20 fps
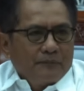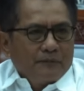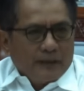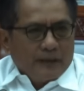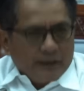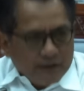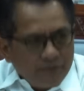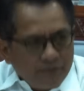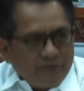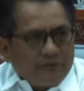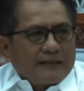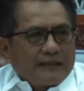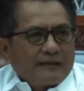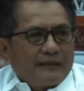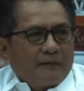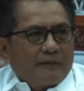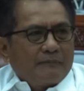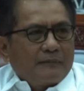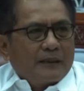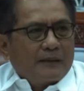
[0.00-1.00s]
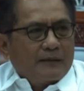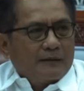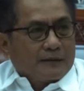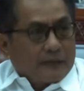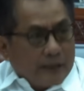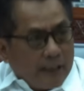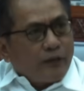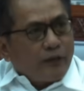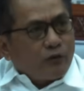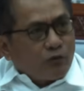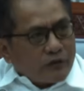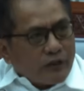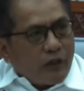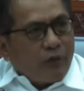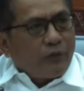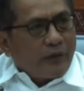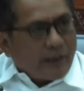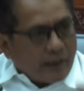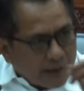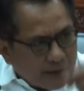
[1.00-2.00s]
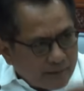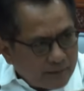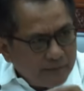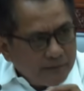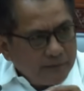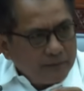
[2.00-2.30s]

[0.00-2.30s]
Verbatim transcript: Ini fakta Pak. Saya ikut saweran.